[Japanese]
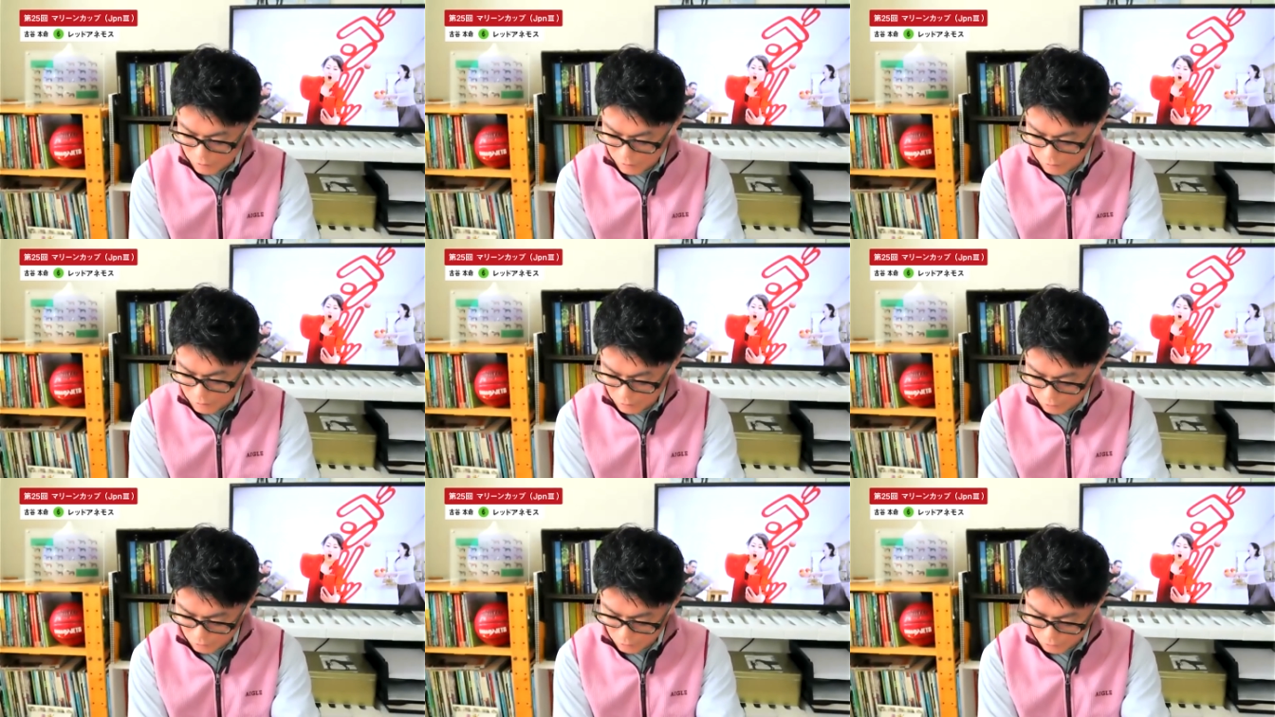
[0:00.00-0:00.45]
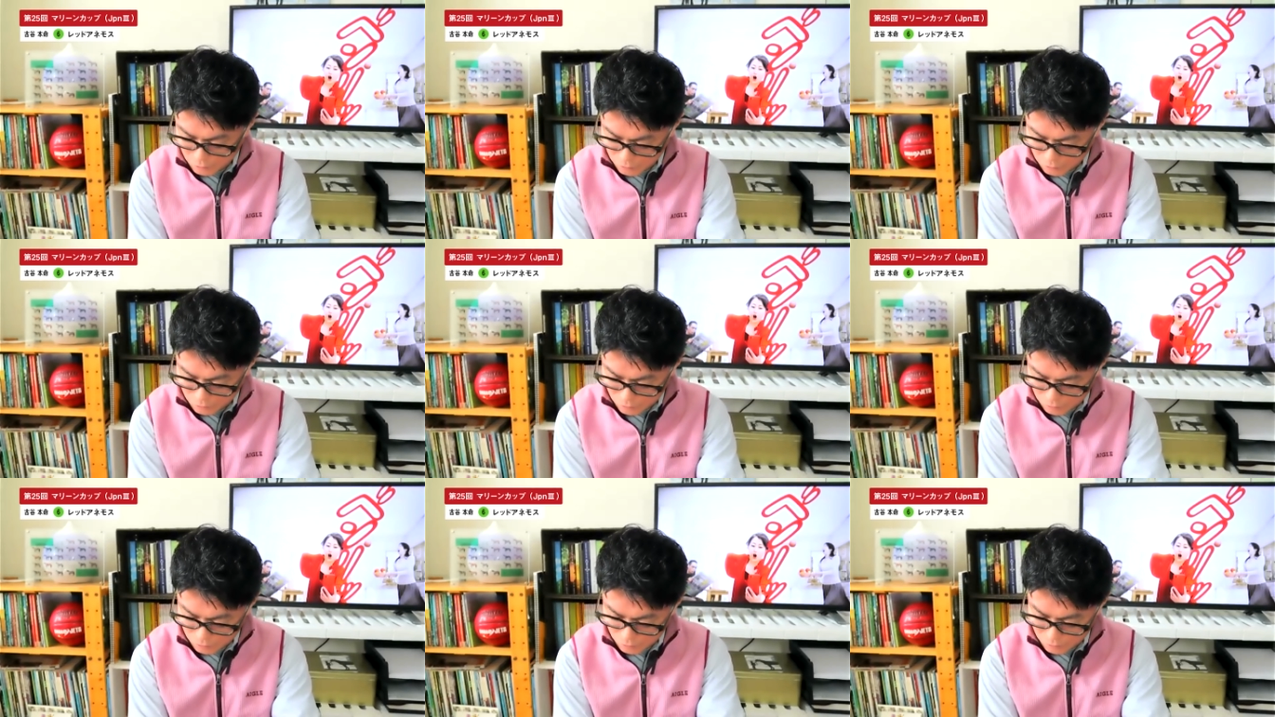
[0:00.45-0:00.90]
らかとい
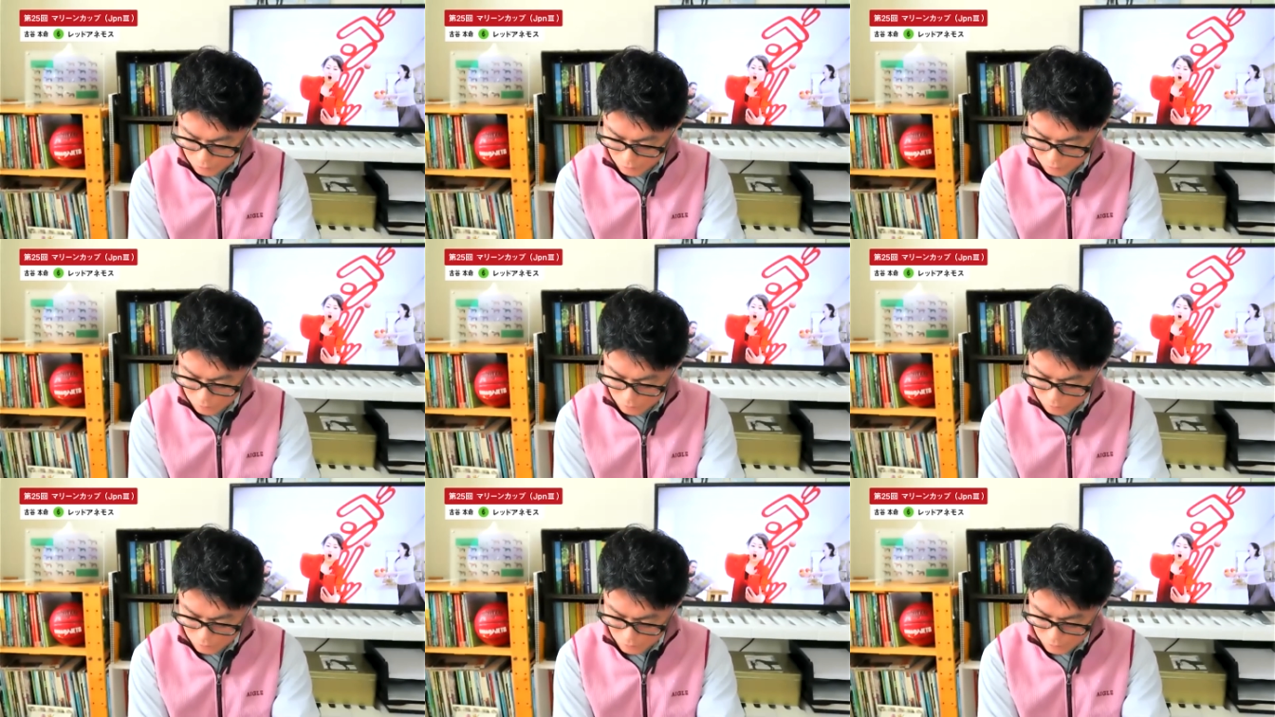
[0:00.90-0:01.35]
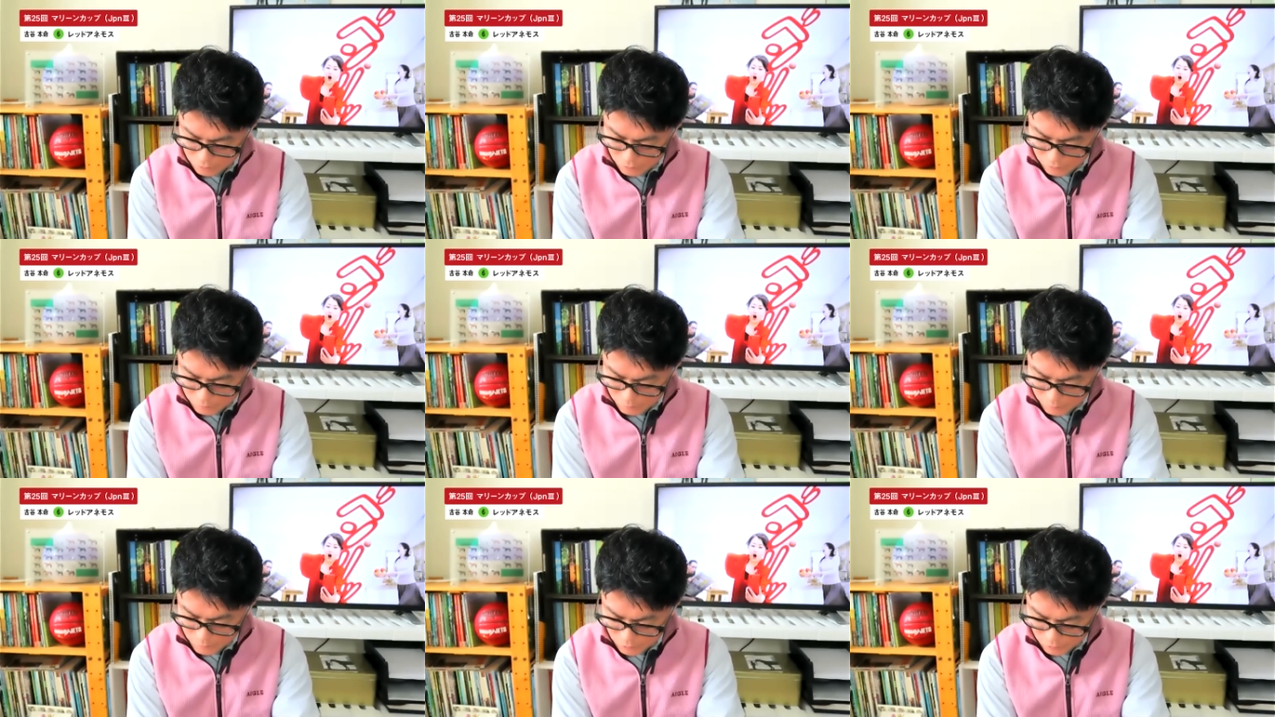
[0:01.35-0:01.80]
うと
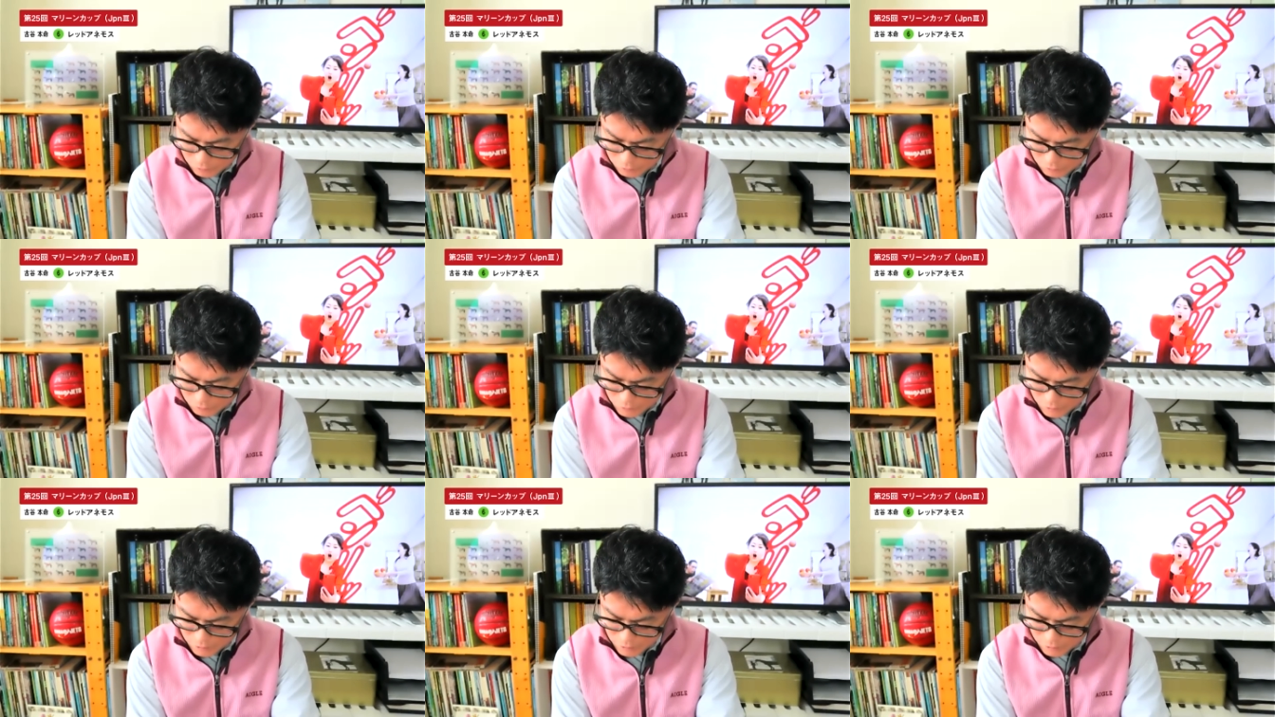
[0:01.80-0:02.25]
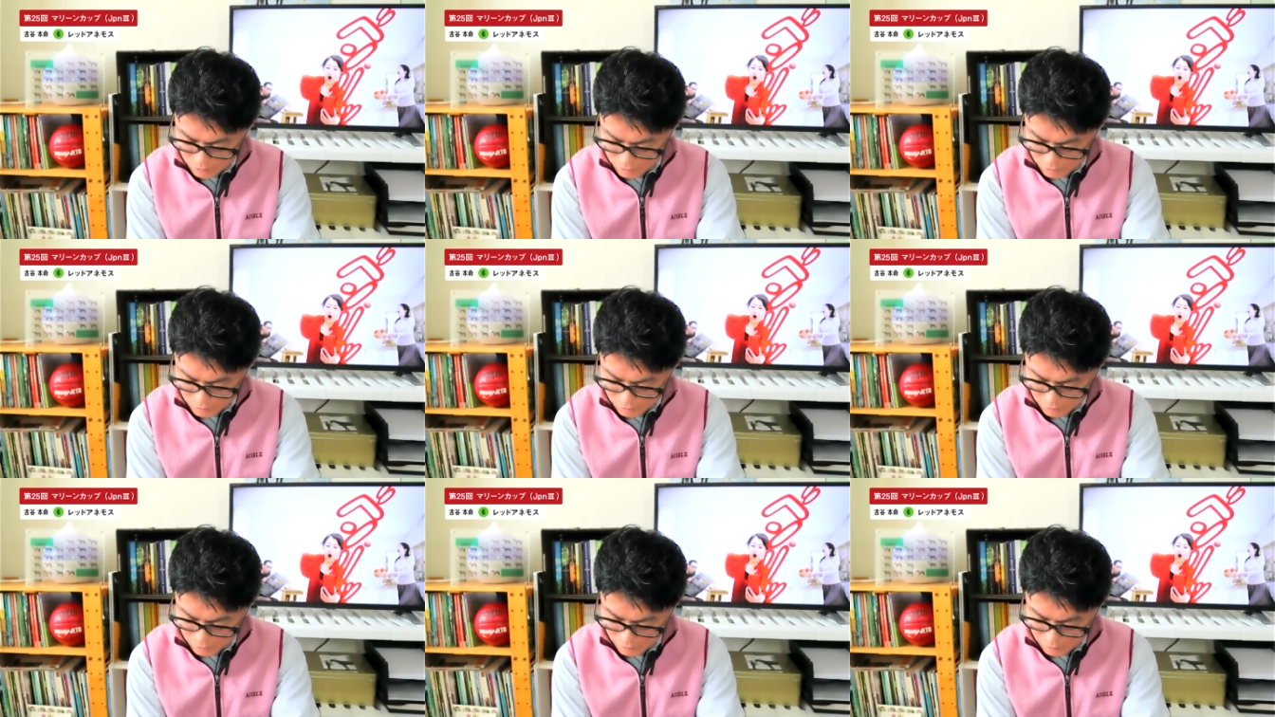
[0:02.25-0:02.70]
魅力は感
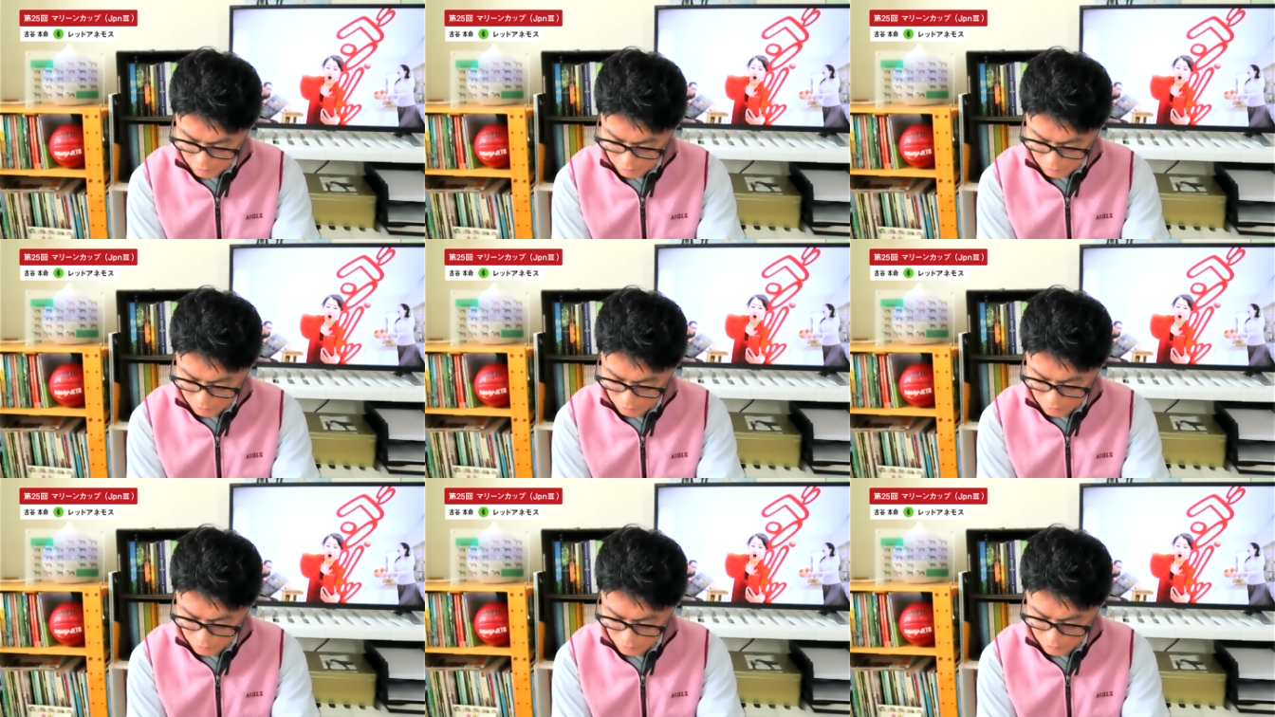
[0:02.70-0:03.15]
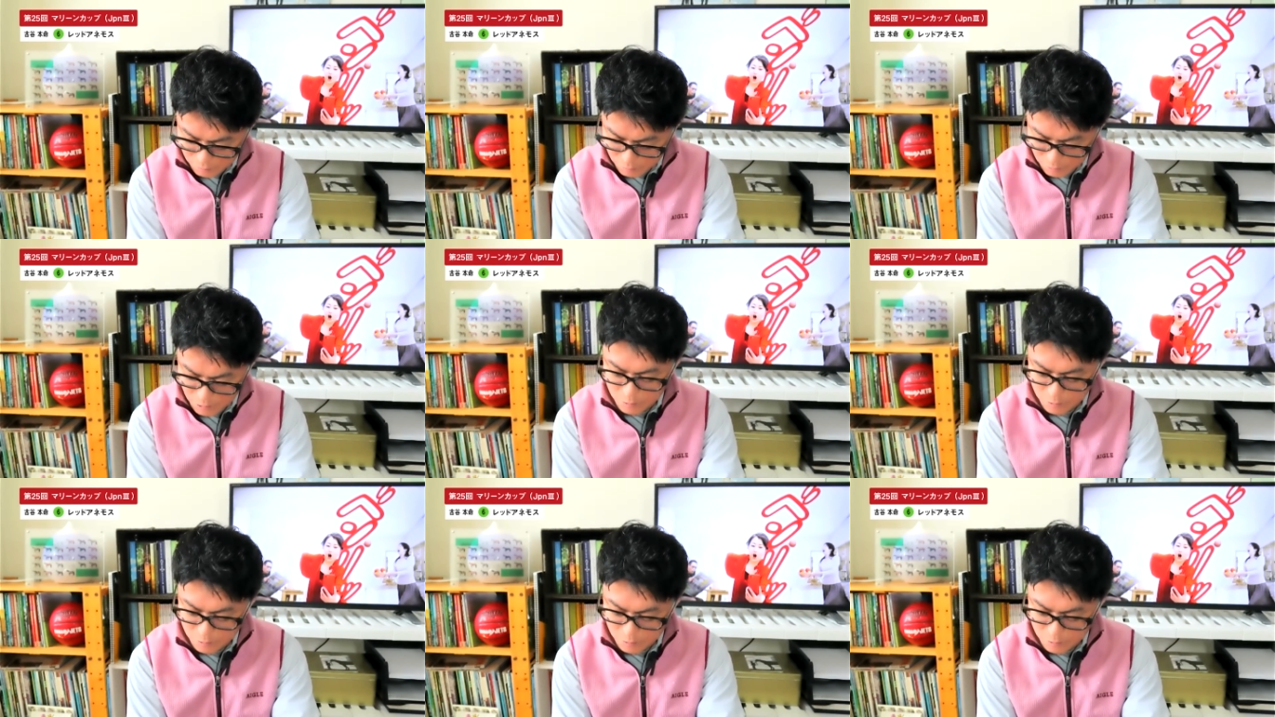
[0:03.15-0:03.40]
じたんですよね。だ